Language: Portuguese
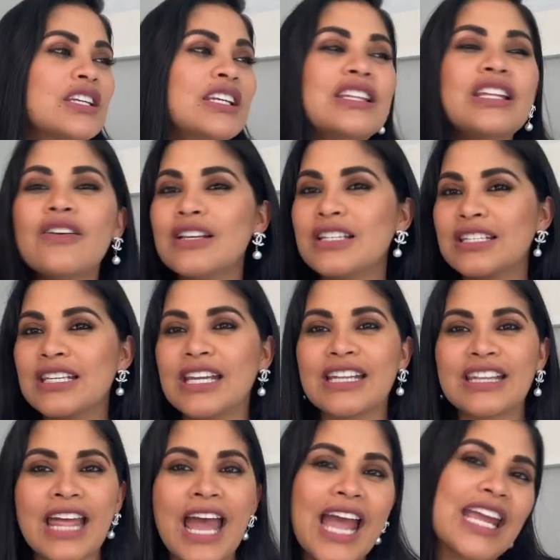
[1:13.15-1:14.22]
Então, assim,
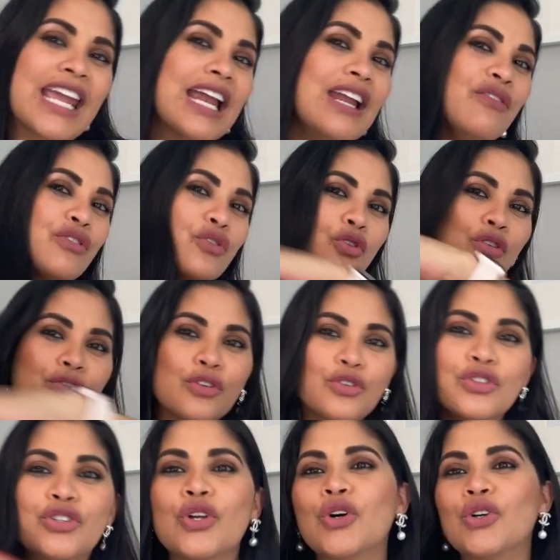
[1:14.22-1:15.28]
tá aquele
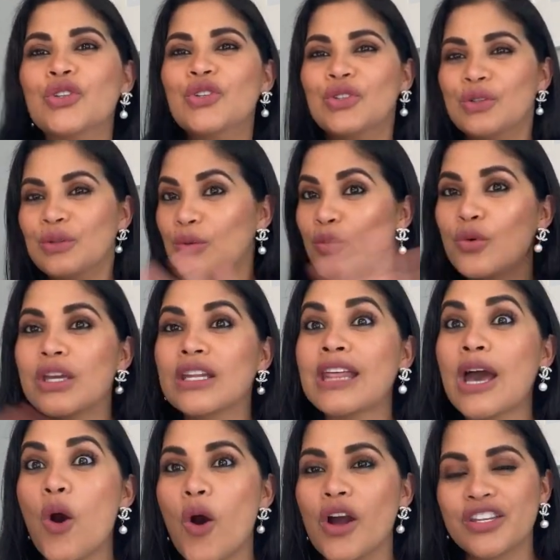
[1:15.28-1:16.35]
vucu-vucu todo, o que
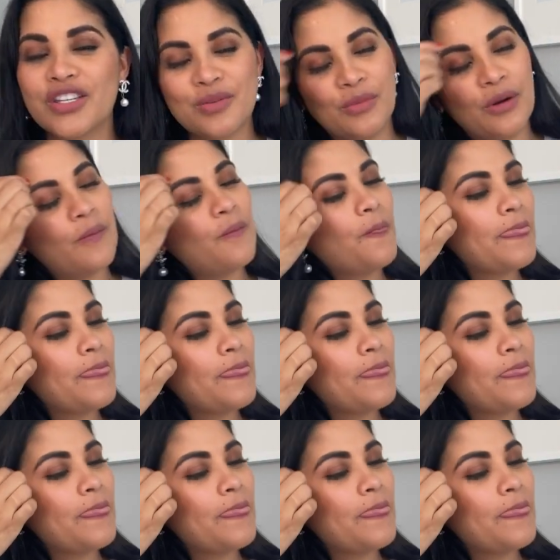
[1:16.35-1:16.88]
tá ótimo.